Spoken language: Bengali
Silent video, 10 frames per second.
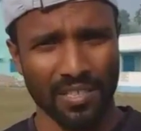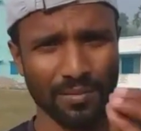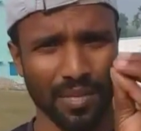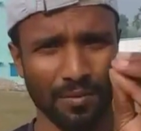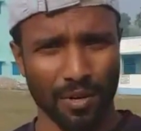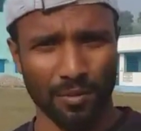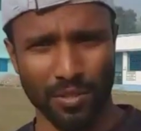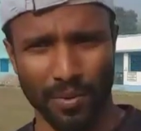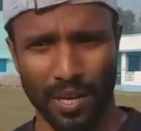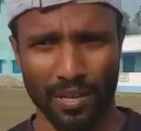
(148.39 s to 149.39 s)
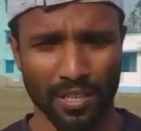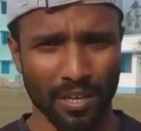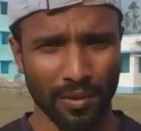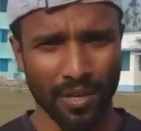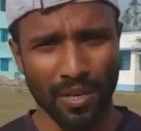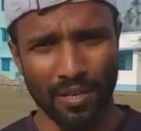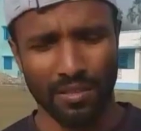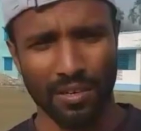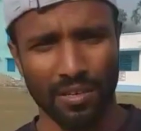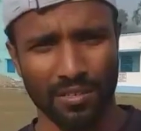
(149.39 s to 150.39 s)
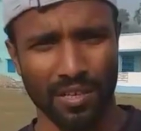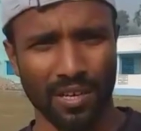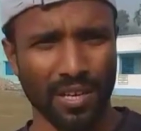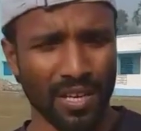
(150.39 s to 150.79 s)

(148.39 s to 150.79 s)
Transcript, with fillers: সাবস্ক্রাইব করো অবশ্যই বেল আইকন দেওয়া হবে তো চলো